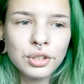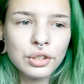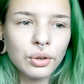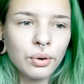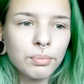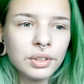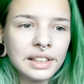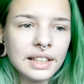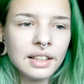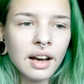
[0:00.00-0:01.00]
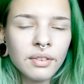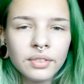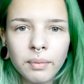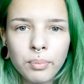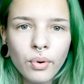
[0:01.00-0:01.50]
что был
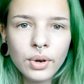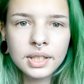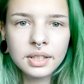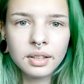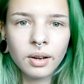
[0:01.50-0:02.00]
недавно пост